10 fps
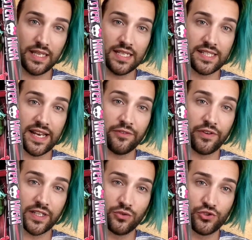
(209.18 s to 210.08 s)
della serie
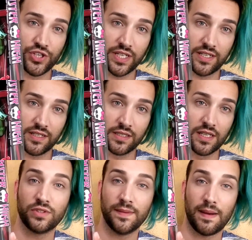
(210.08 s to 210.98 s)
Freak to Chic.
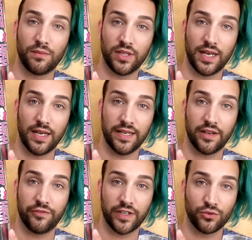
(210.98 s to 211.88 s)
Tutte le bambole della
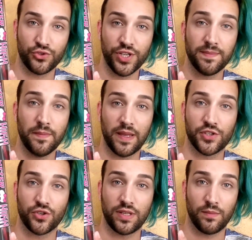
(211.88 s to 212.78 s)
linea Freak to Chic mi
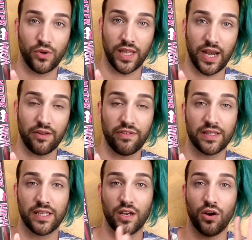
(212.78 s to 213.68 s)
piacciono da morire,
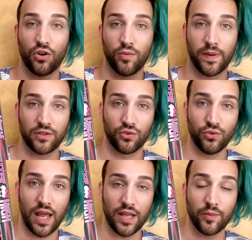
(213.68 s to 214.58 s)
infatti ho comprato
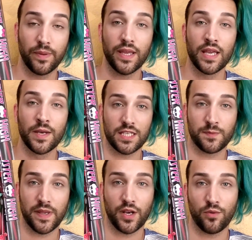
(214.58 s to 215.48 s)
Gulaiopi e
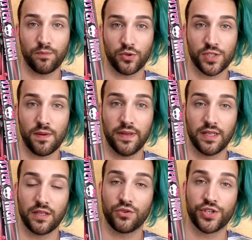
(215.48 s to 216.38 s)
spero
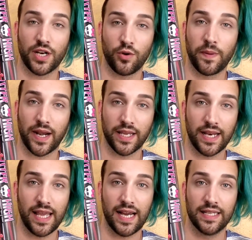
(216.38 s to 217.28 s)
prossimamente di riuscire a comprare anche
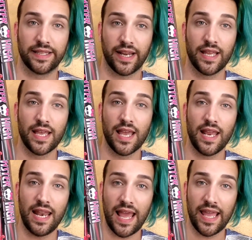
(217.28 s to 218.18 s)
le altre.
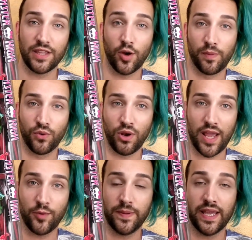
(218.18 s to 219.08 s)
Lei, dopo
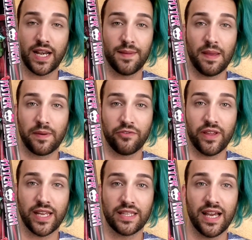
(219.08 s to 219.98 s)
Gulaiopi, era la mia
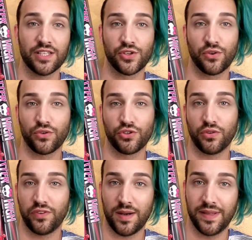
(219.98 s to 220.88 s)
preferita e sono riuscito
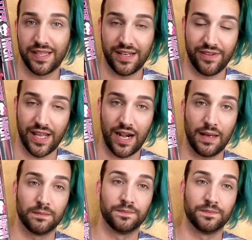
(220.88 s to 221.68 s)
finalmente ad averla.